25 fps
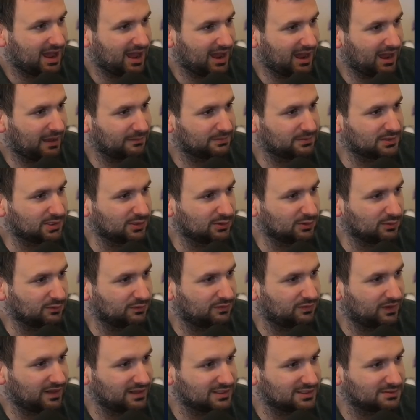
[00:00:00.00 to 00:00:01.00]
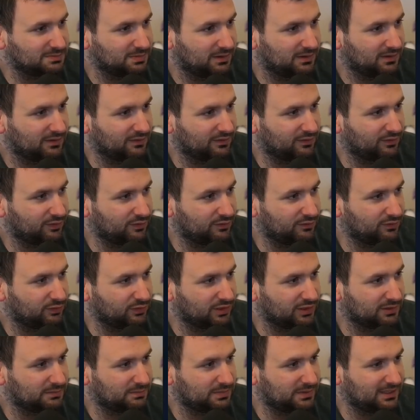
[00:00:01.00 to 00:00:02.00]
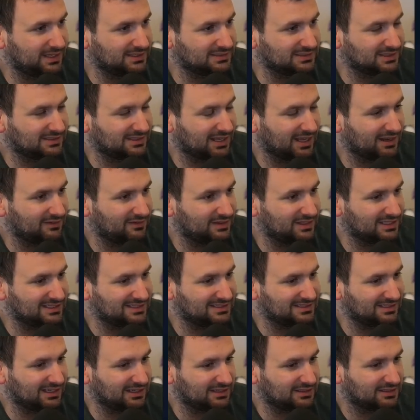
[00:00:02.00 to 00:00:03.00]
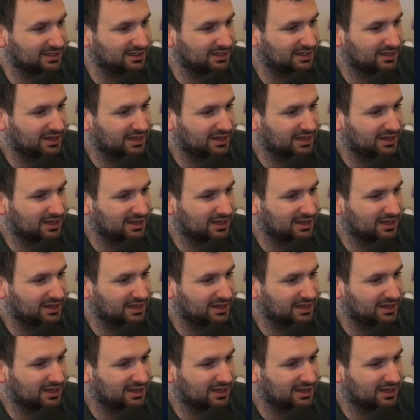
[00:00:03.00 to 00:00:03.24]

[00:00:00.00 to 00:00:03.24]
Absolut unfassbar, 500 PSA 10, wie ihr seht.